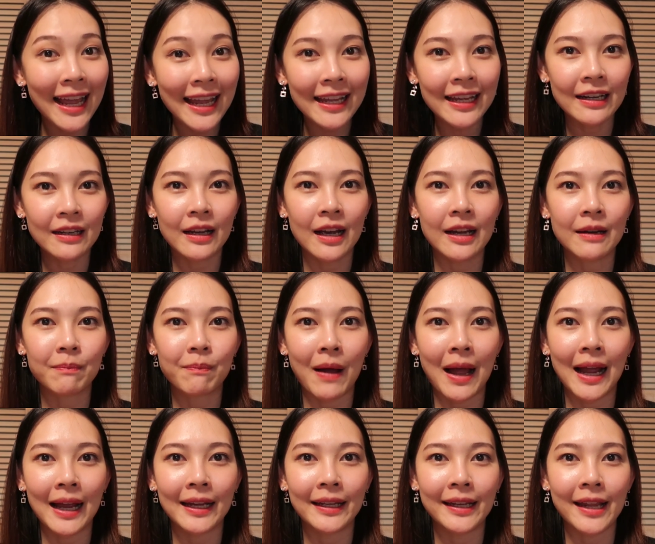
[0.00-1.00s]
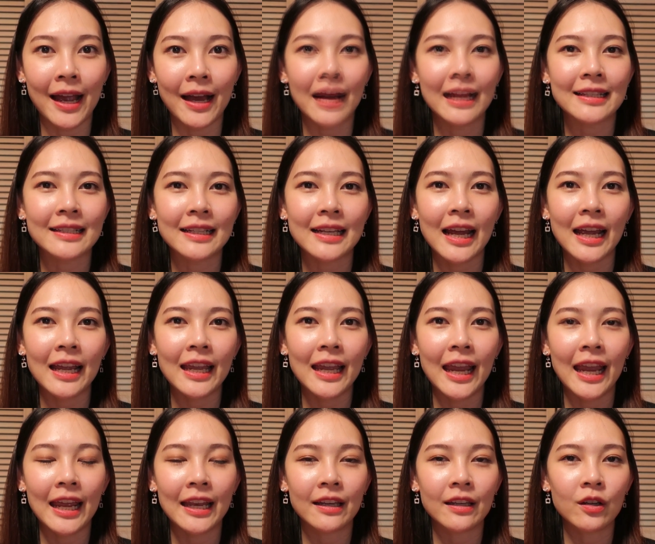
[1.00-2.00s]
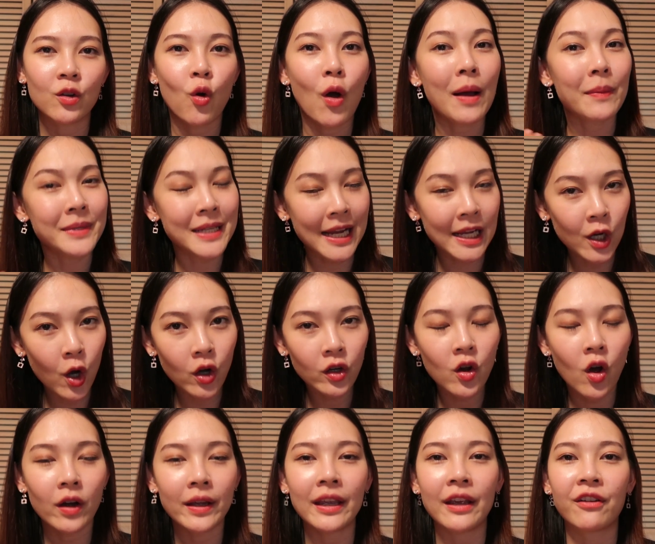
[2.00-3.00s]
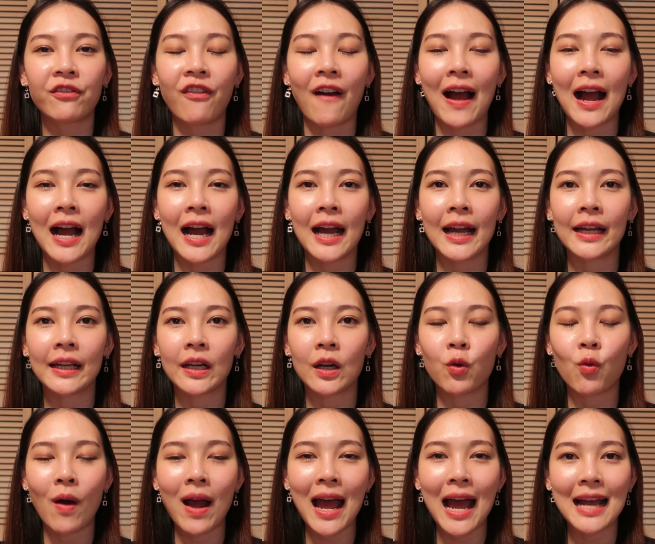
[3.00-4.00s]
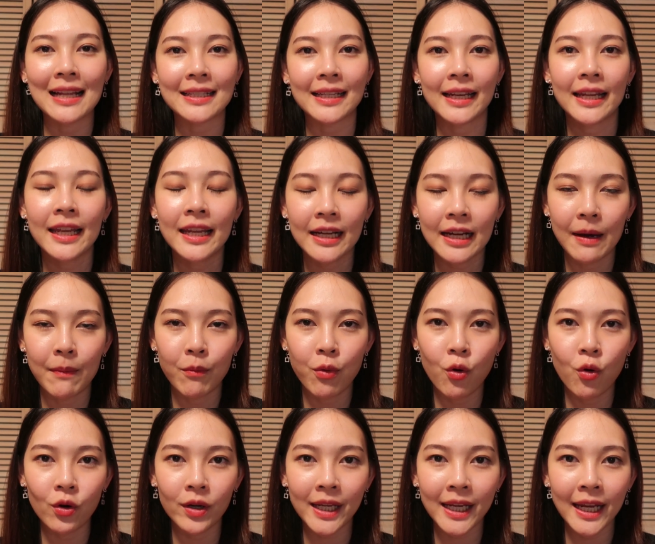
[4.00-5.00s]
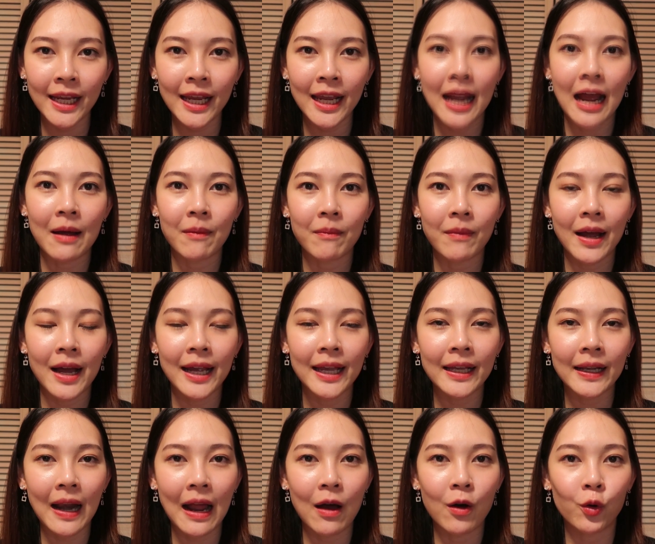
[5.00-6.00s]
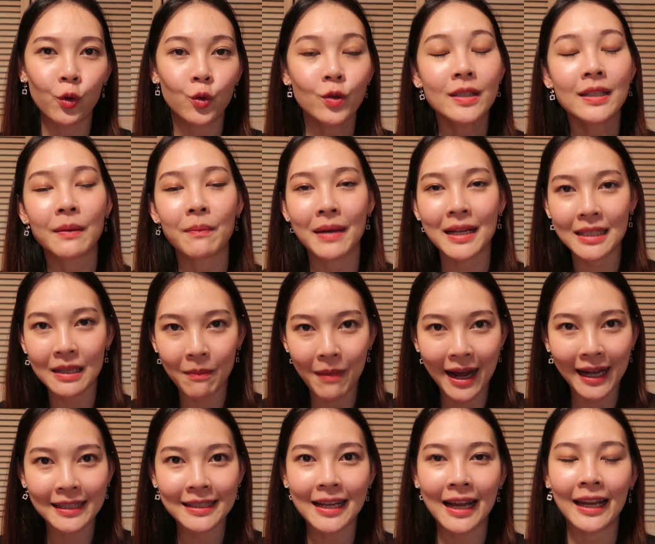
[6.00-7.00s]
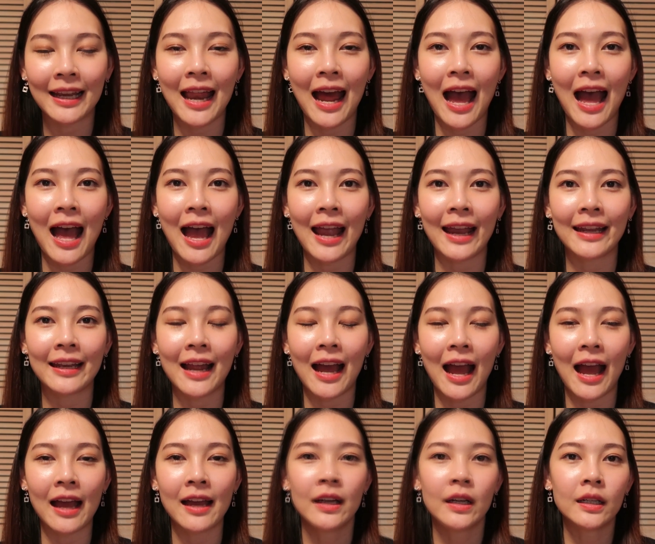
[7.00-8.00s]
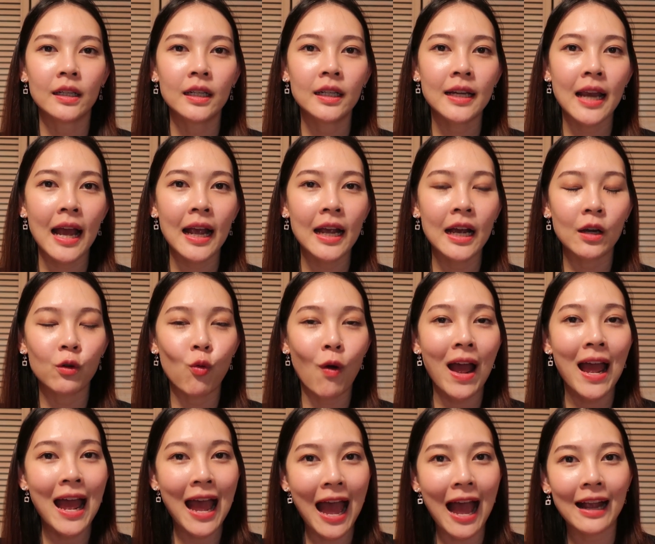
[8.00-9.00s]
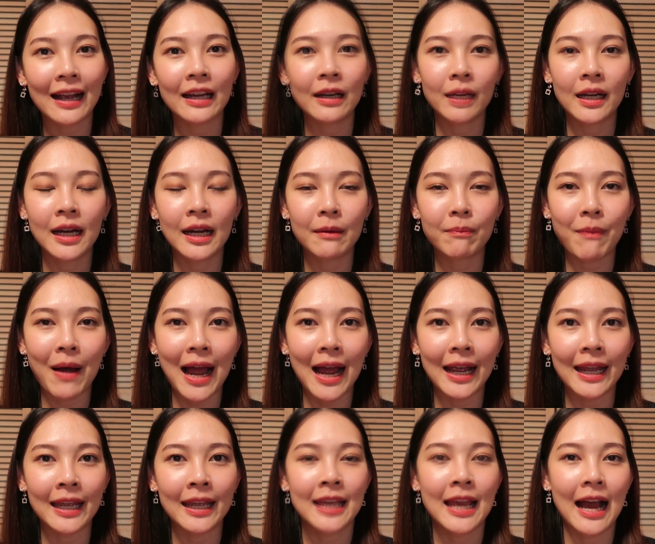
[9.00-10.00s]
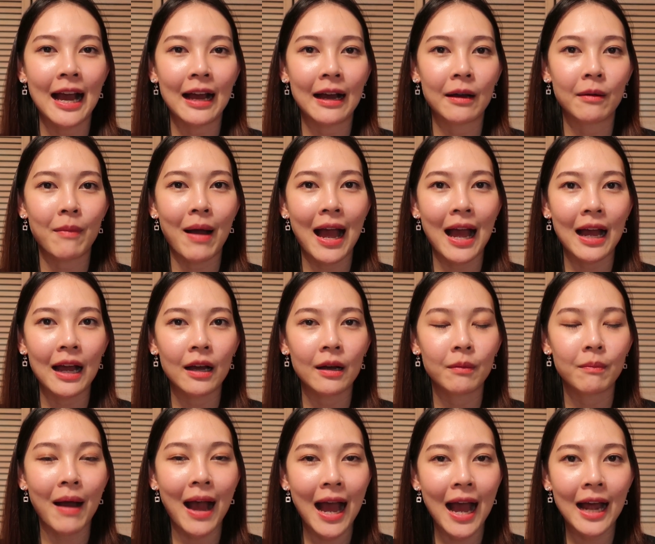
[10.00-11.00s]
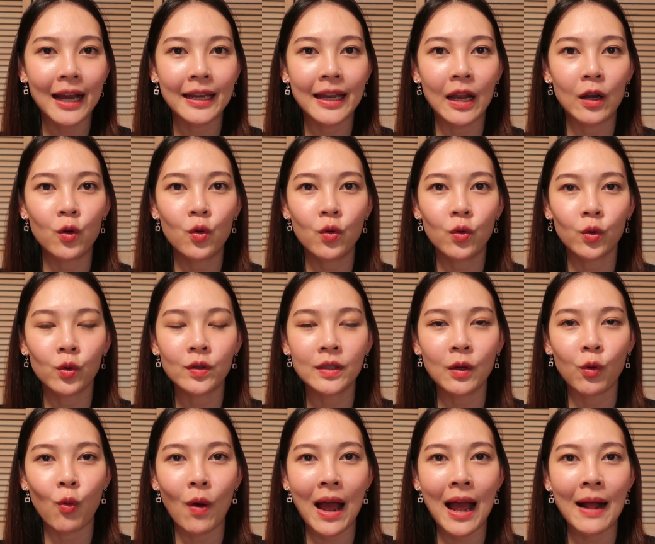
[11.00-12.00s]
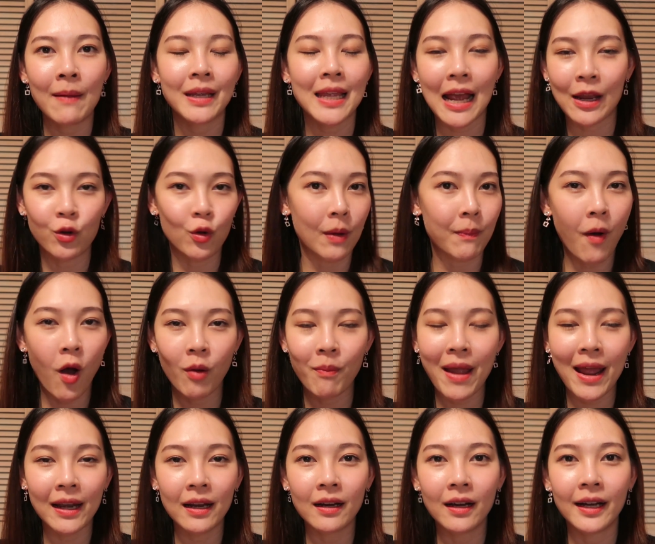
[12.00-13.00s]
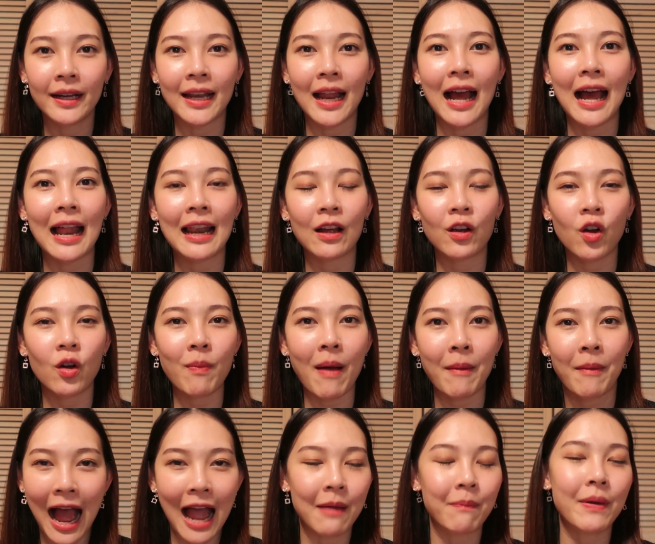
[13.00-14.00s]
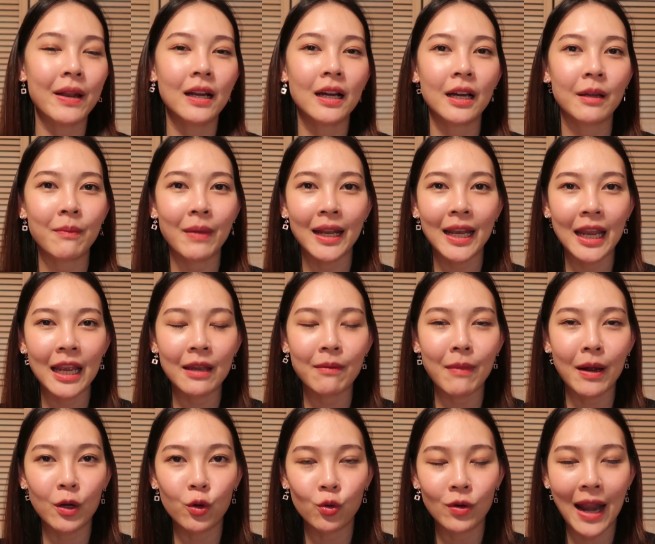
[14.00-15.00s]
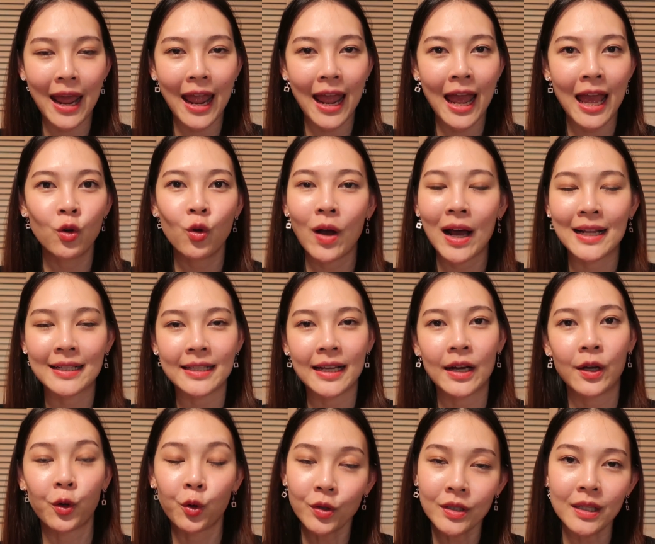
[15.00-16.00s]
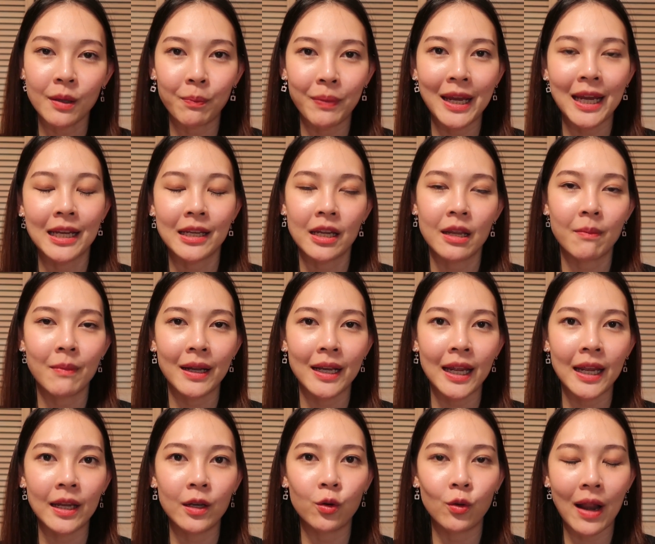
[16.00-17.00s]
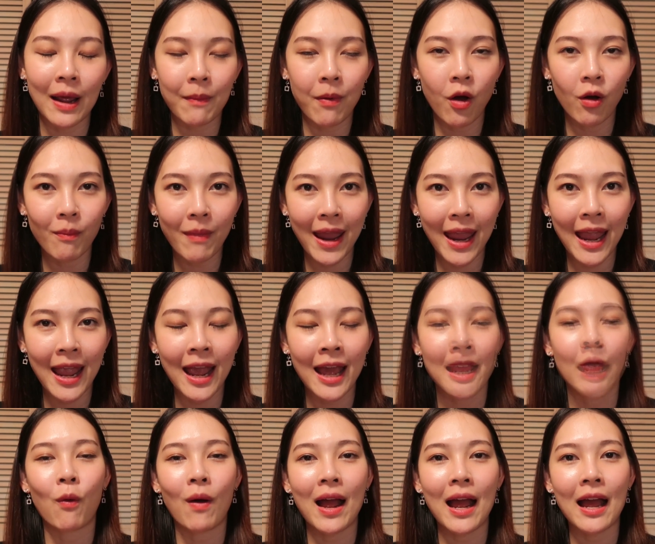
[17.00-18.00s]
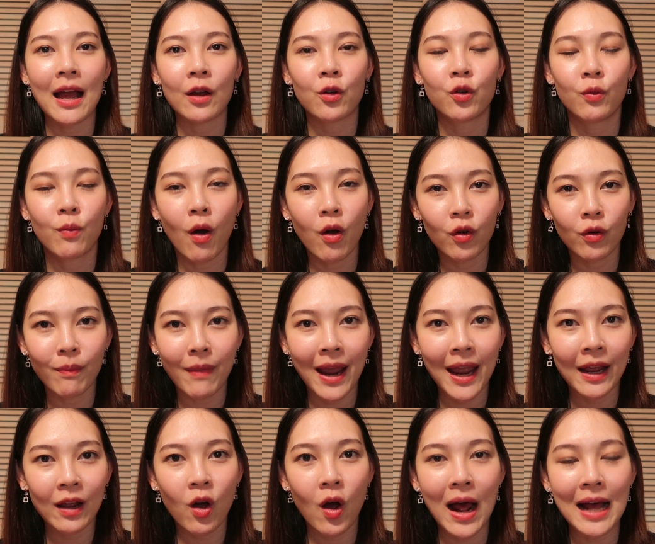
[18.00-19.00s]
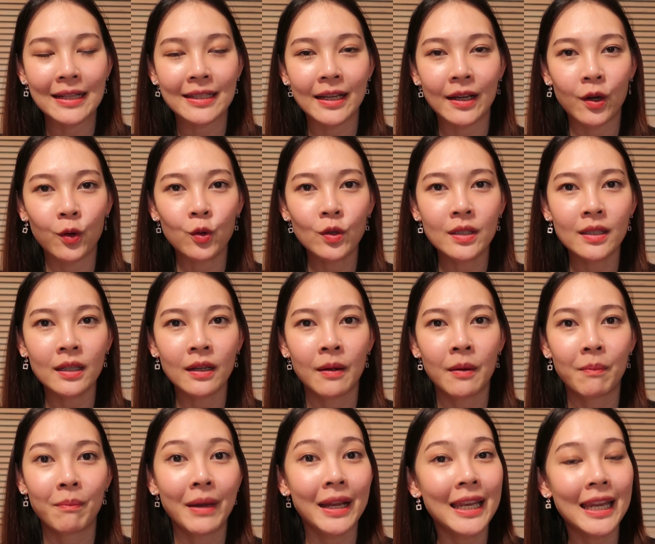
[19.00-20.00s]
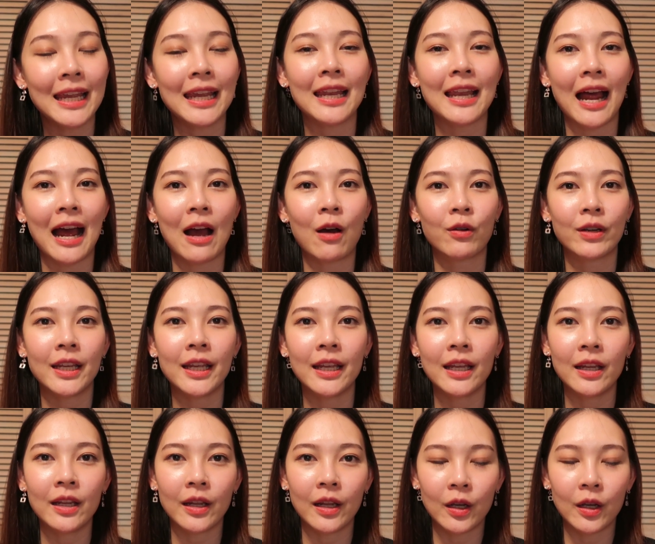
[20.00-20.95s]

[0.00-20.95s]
ใกล้กันเกินไปเนี่ยอาจจะได้เห็นความใจร้อนของอีกฝ่ายหรือว่าอาจจะได้ยินคำพูดที่ทำให้เรารู้สึกไม่สบายใจได้นะคะหรือถ้าเกิดว่าห่างกันเกินไปอย่างบางบ้านเนี่ยลูกรู้สึกว่าไม่อยากอยู่กับพ่อแม่เลยนะคะแล้วก็แบบหายไปเลยไม่ได้มาดูแลลูกอาจจะรู้สึกผิดที่ไม่ได้ดูแลพ่อแม่แต่ว่าคุณพ่อคุณแม่ก็อาจจะรู้สึกไม่ดีนะคะที่